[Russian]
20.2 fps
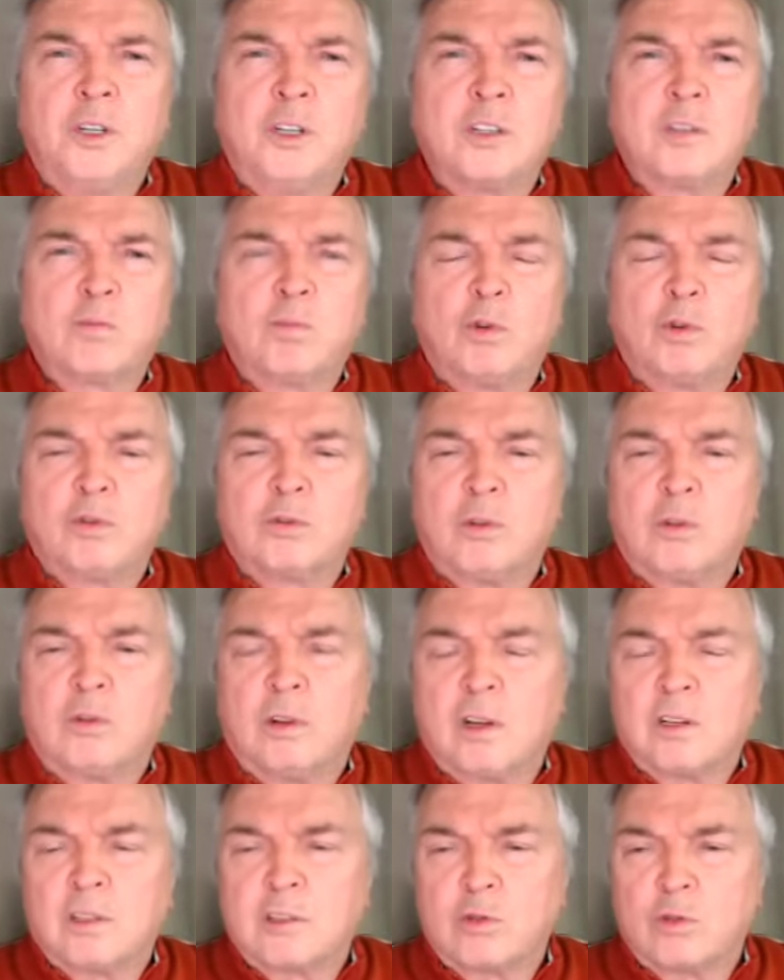не
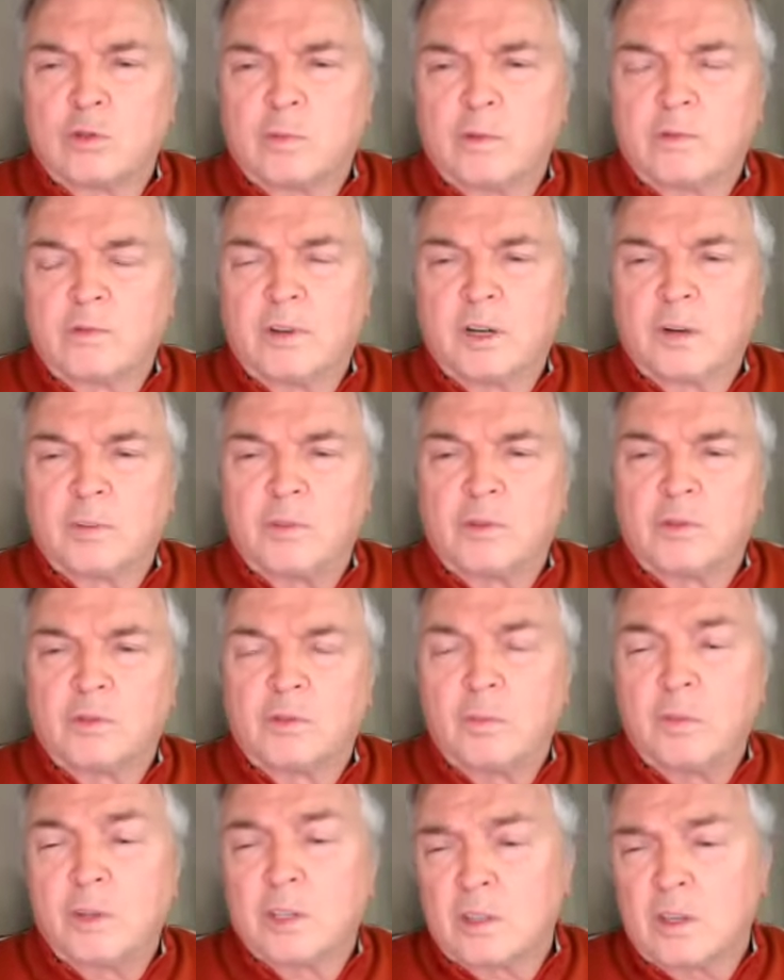используют для службы в армии
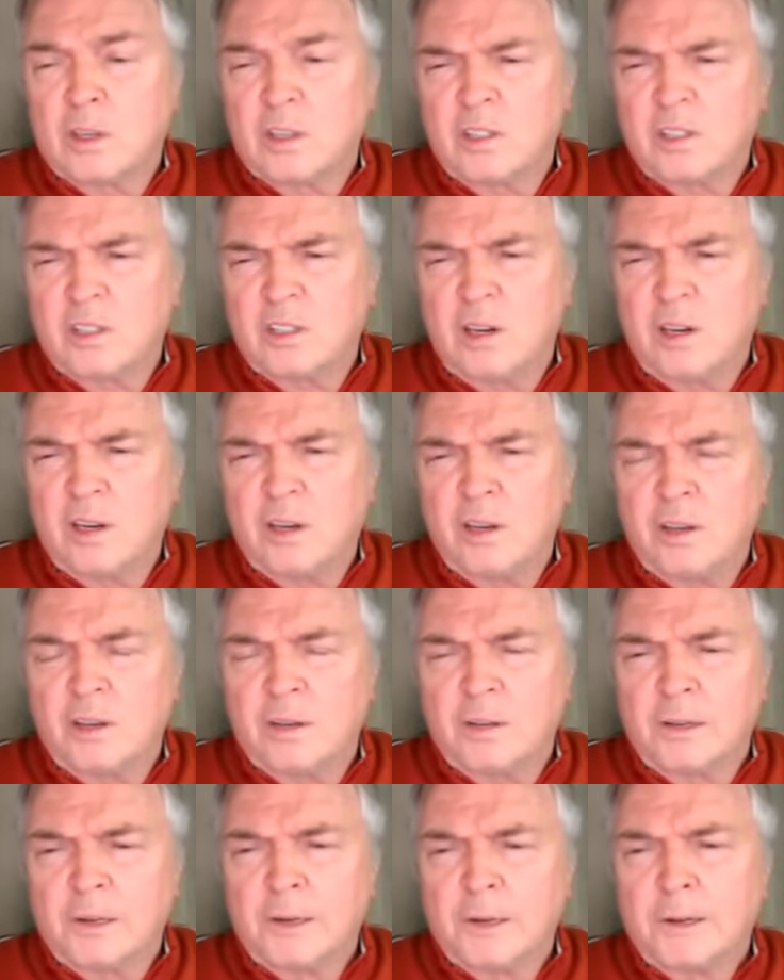вот местное
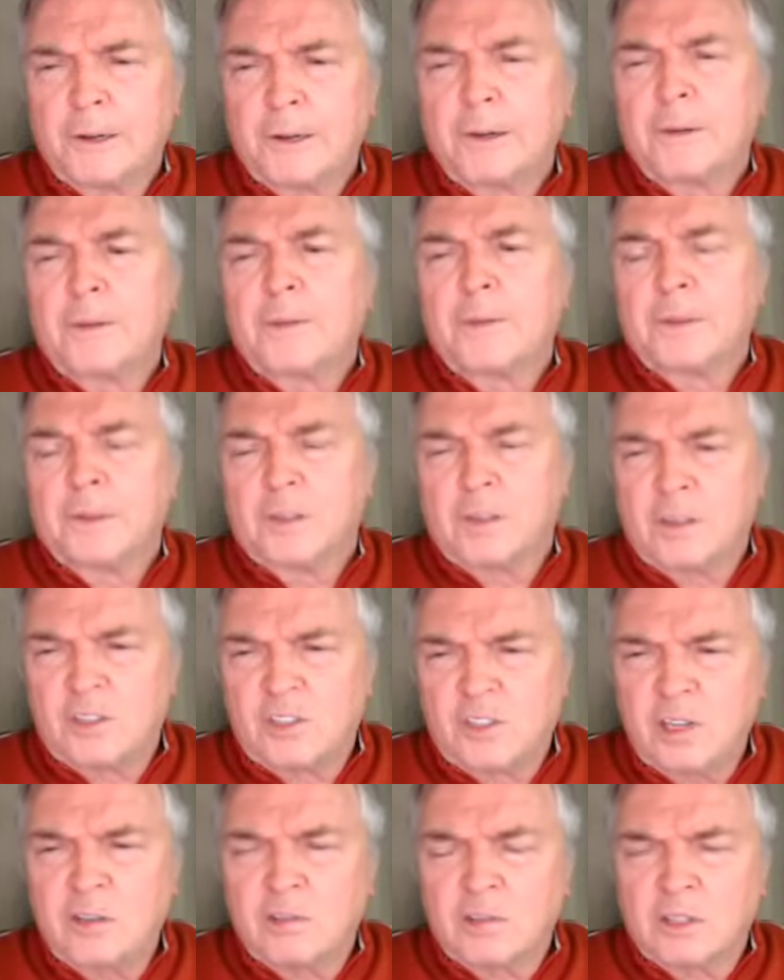население э,
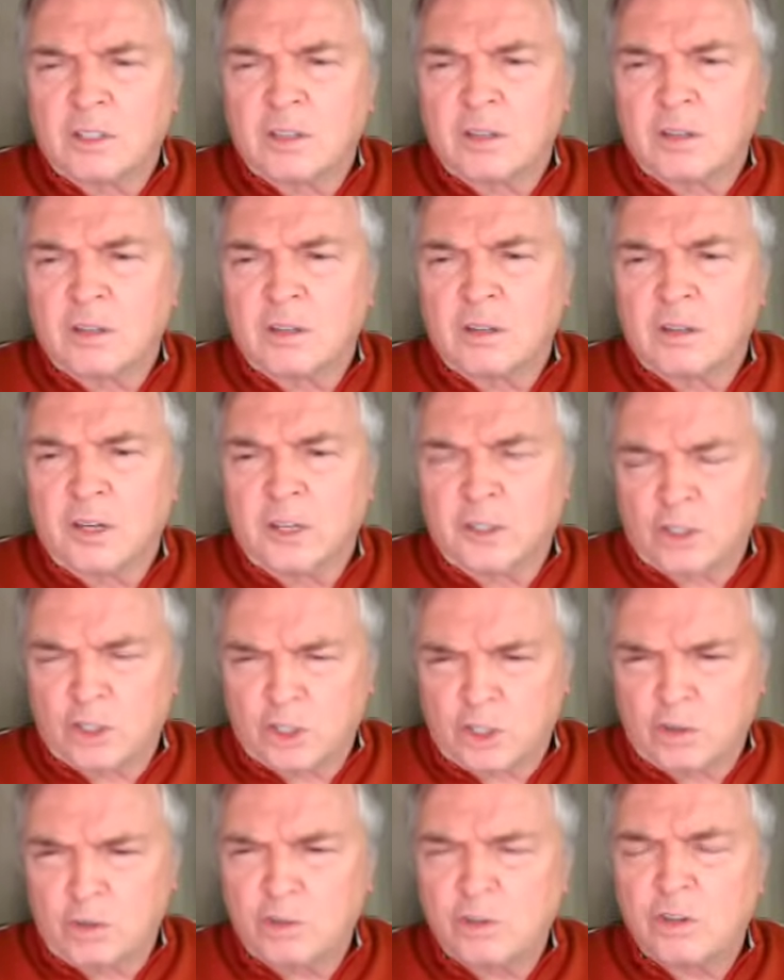северное?
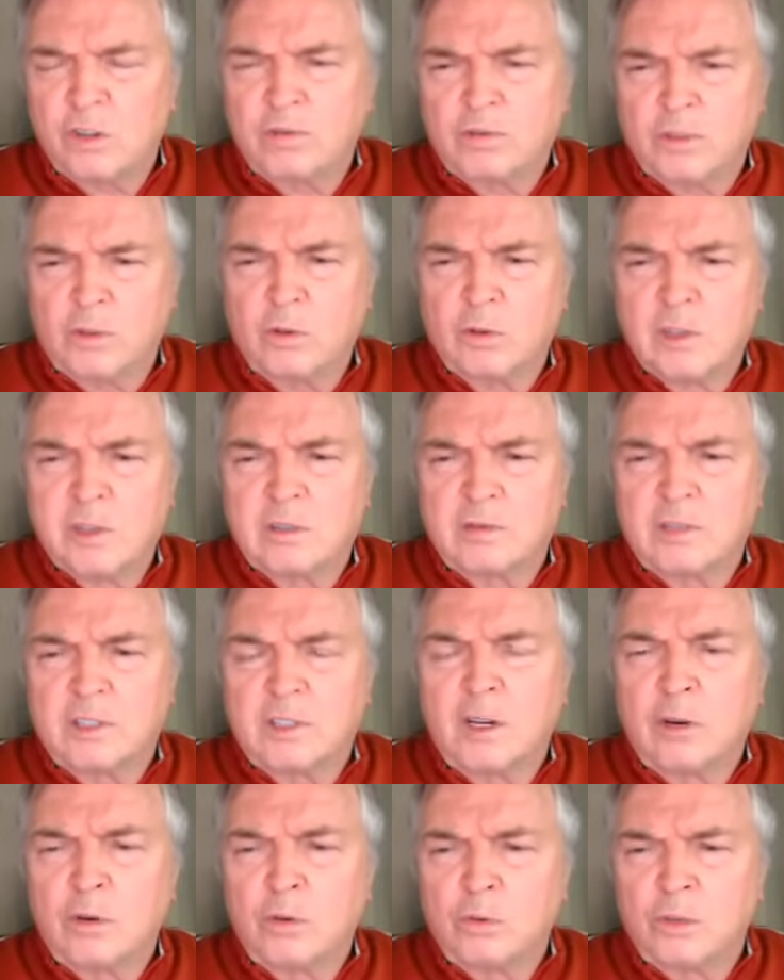Это же очень
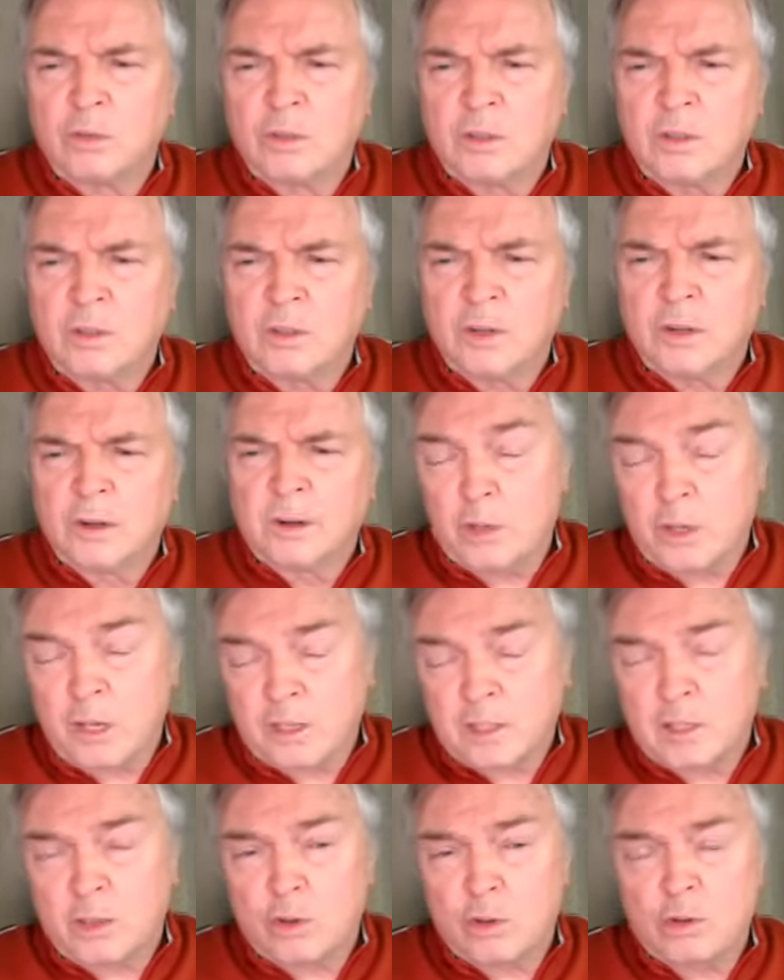выносливые люди. Но
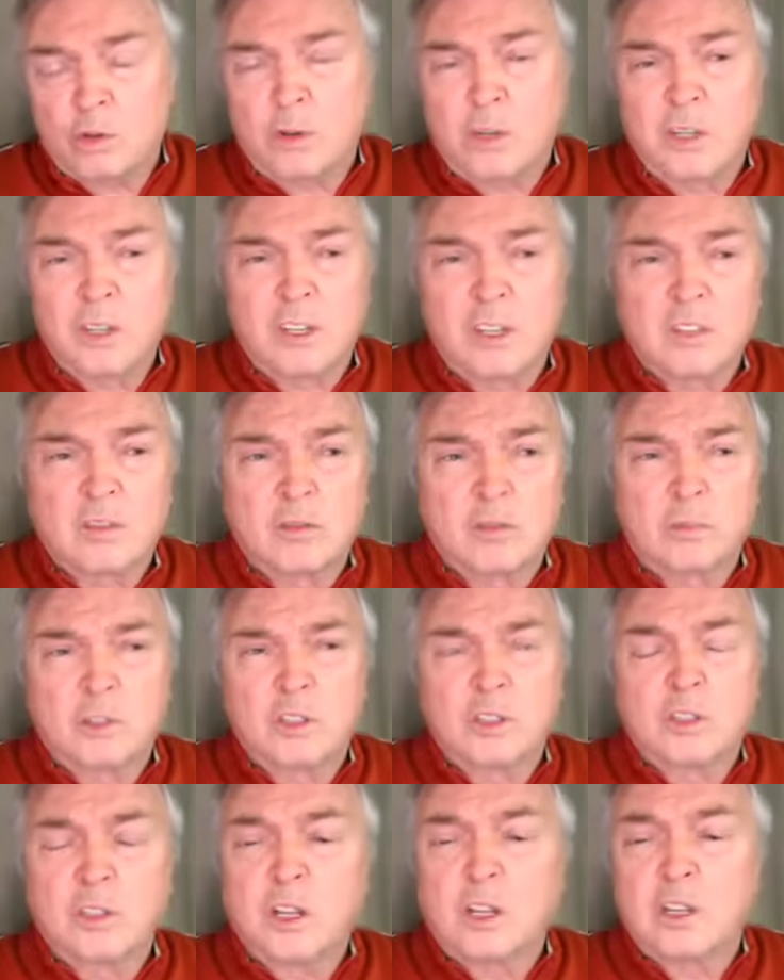я знаю, что они
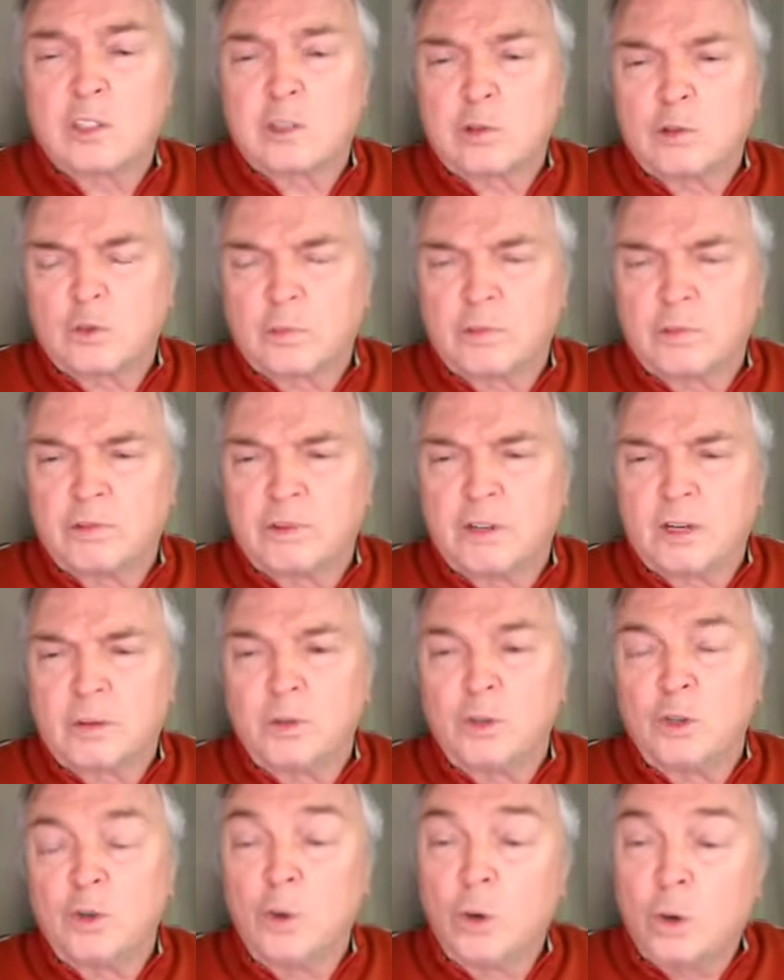освобождены от службы в
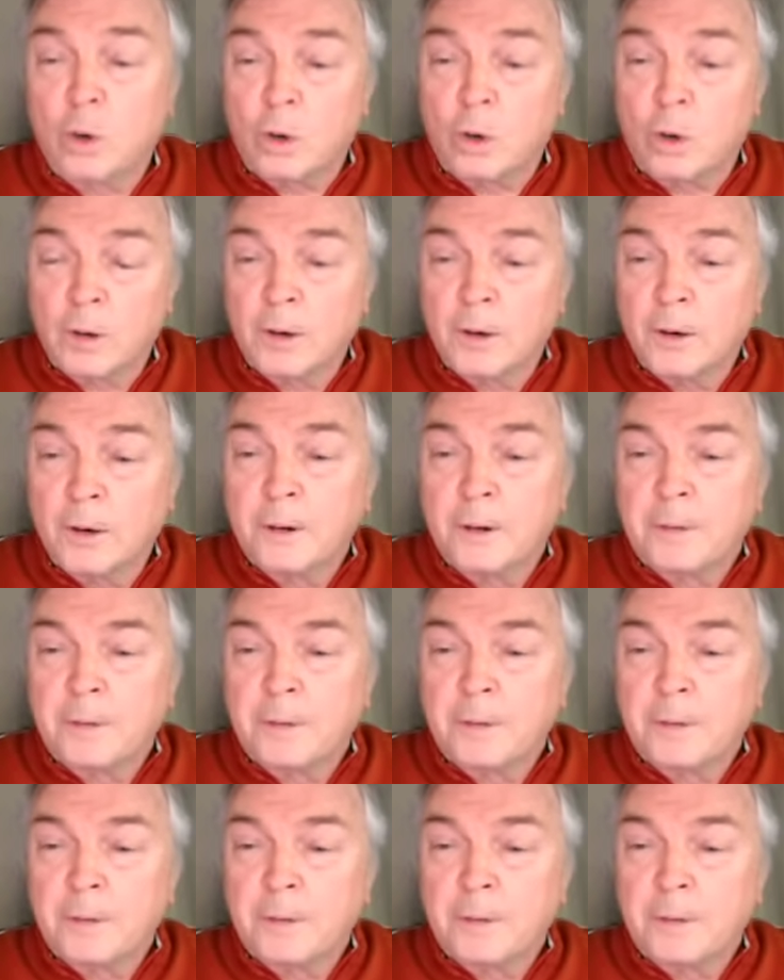армии, но